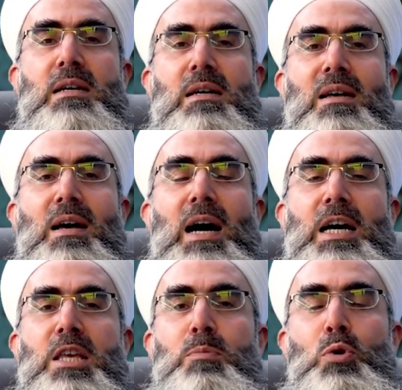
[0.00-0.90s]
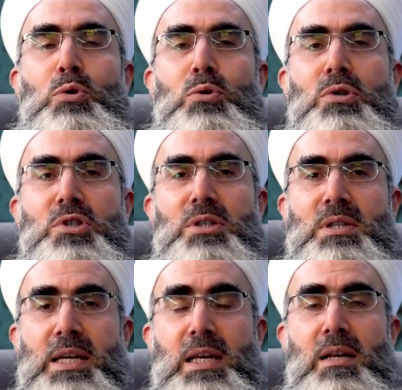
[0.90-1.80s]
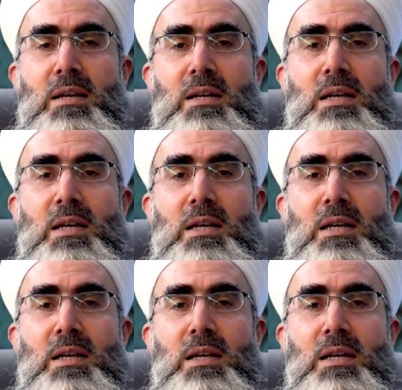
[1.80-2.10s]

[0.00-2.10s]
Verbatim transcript: gayib olduğu için değil,